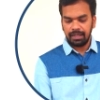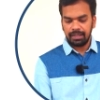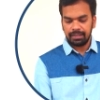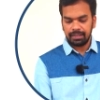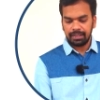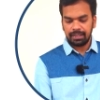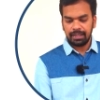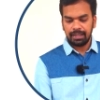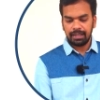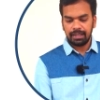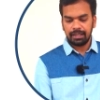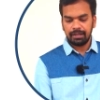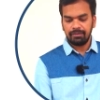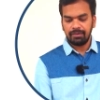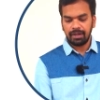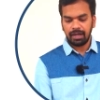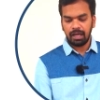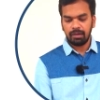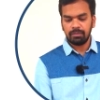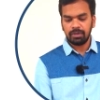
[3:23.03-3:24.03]
அது கீழே
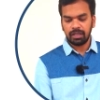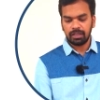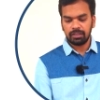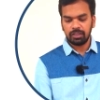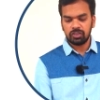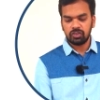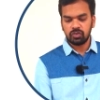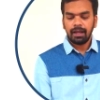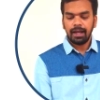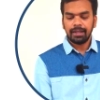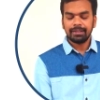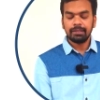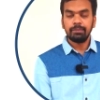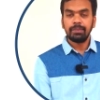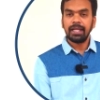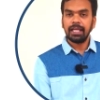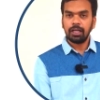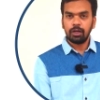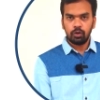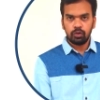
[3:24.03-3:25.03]
வராமல் இருந்துச்சு அது
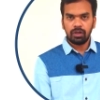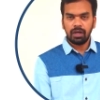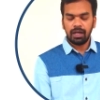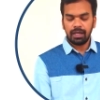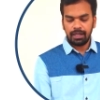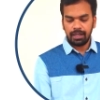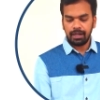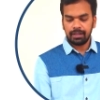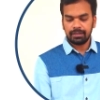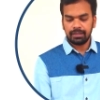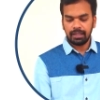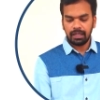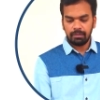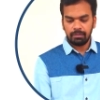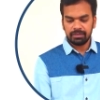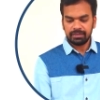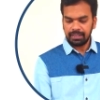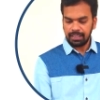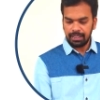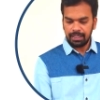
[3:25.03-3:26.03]
பிரேக் அவுட் ஆகிற இடத்துல
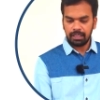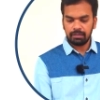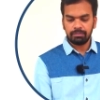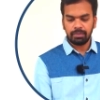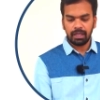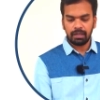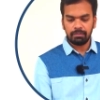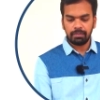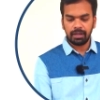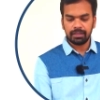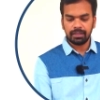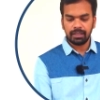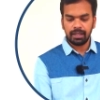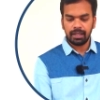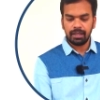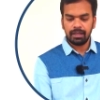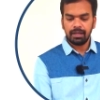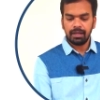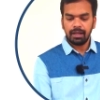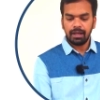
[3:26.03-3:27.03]
நம்ம செல்லிங்
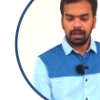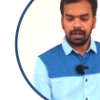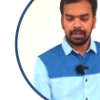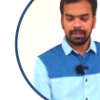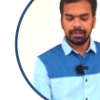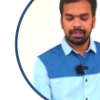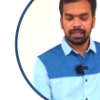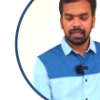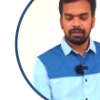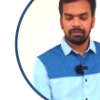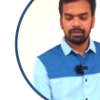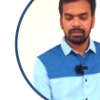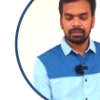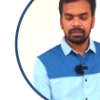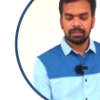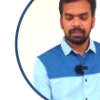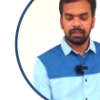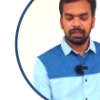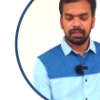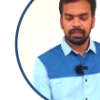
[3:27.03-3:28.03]
பயன்படுத்தலாம் ஹையாக
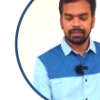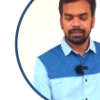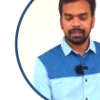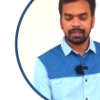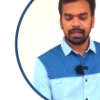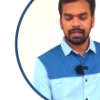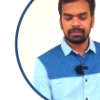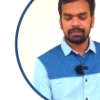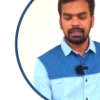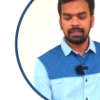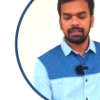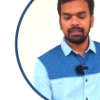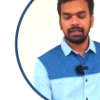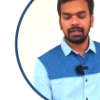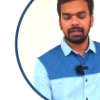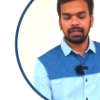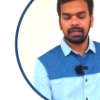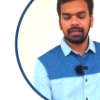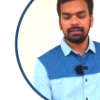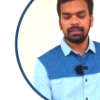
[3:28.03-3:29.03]
வந்து இந்த
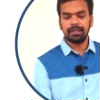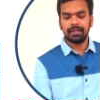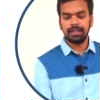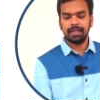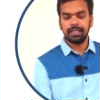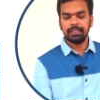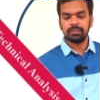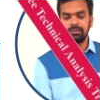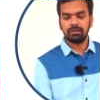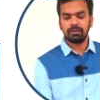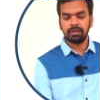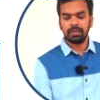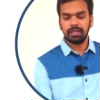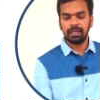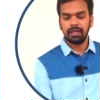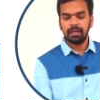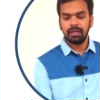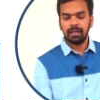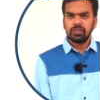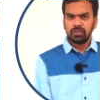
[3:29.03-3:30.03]
கன்சல்ட்டான அந்த ரேஞ்சோடைய
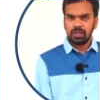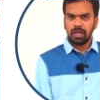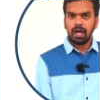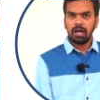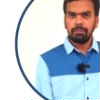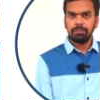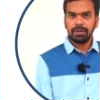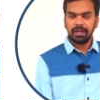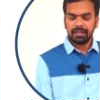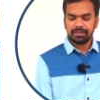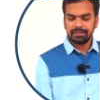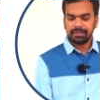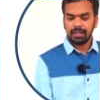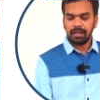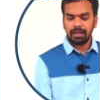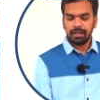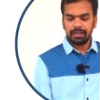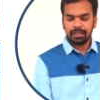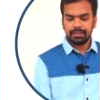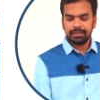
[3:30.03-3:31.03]
ஸ்டாப்
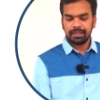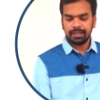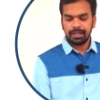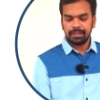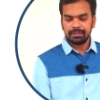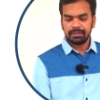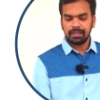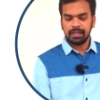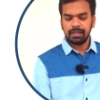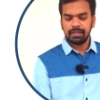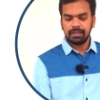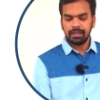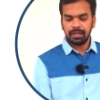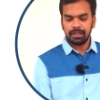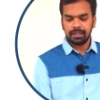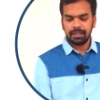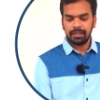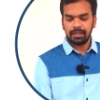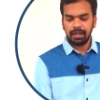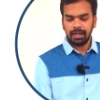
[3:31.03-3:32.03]
லாஸாக இந்த
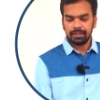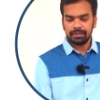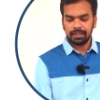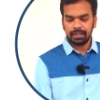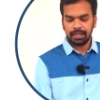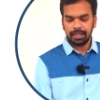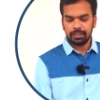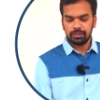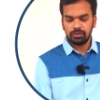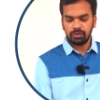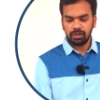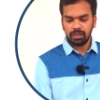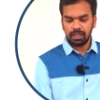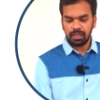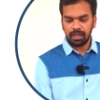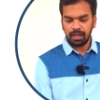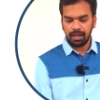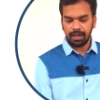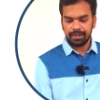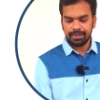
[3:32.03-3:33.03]
கன்சல்ட்டான அந்த ரேஞ்சோடைய
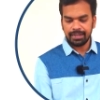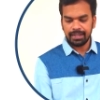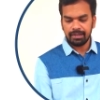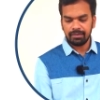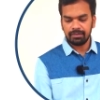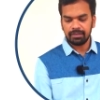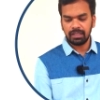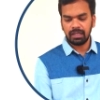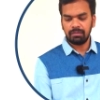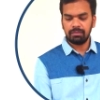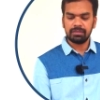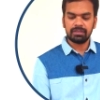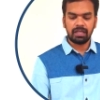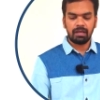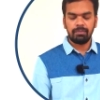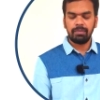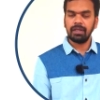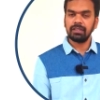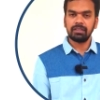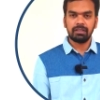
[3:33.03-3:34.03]
ஹையை வந்து நம்ம
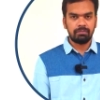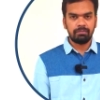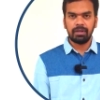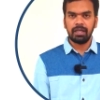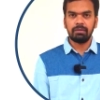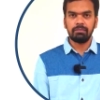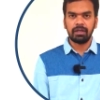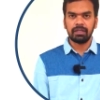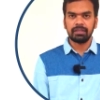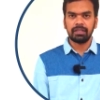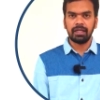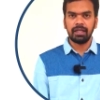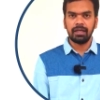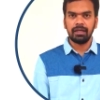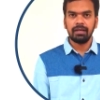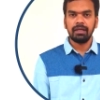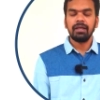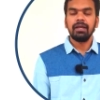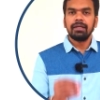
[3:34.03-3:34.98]
ஸ்டாப் லாஸாக பயன்படுத்தலாம்